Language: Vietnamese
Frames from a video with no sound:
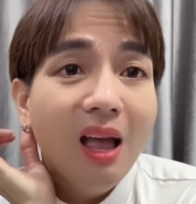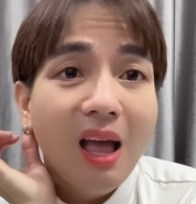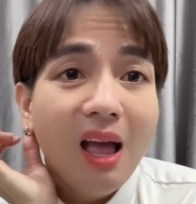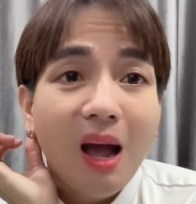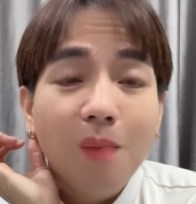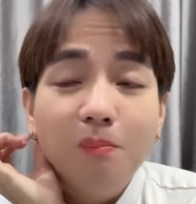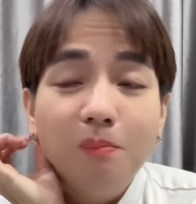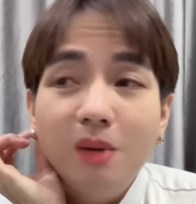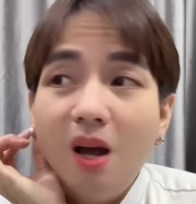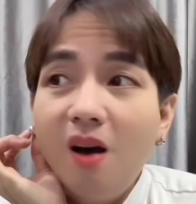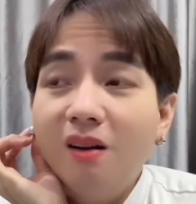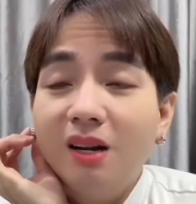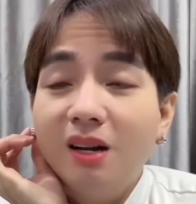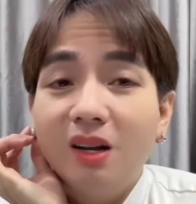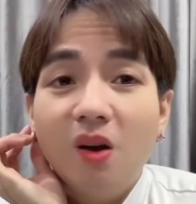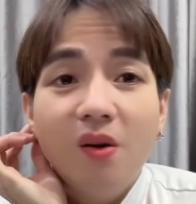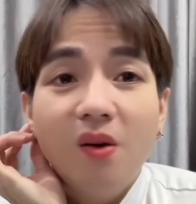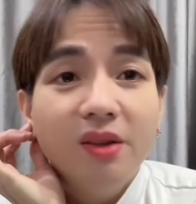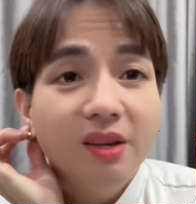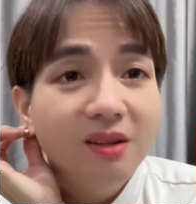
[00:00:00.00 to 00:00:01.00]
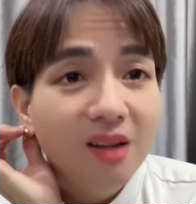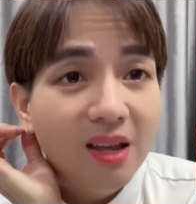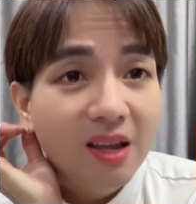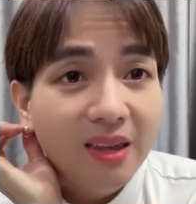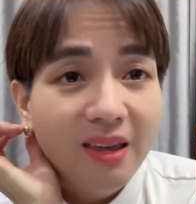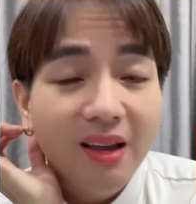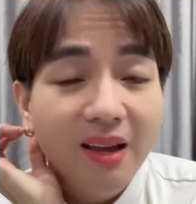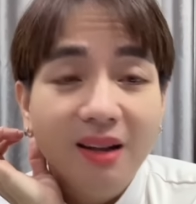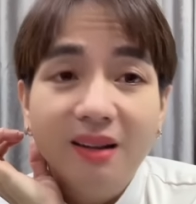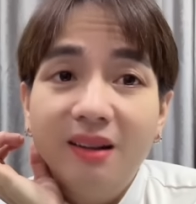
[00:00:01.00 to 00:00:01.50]
hồng loan là coi như là
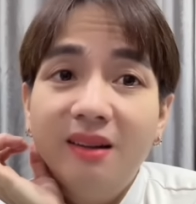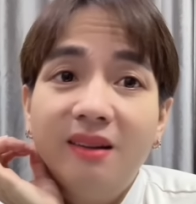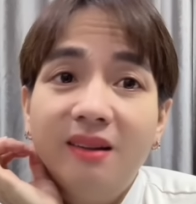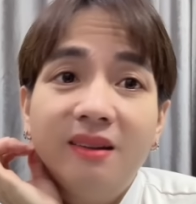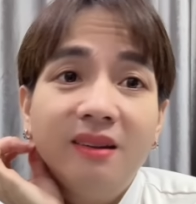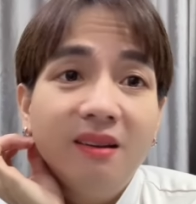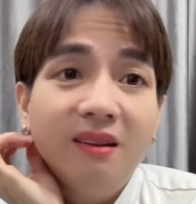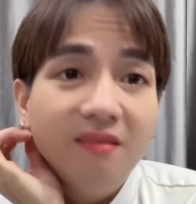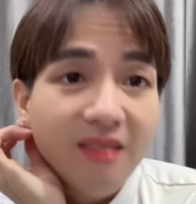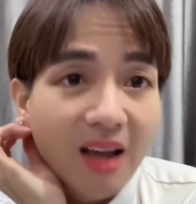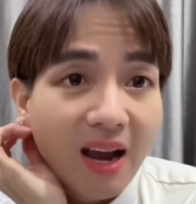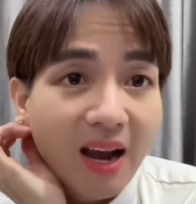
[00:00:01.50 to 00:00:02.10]
nhịn như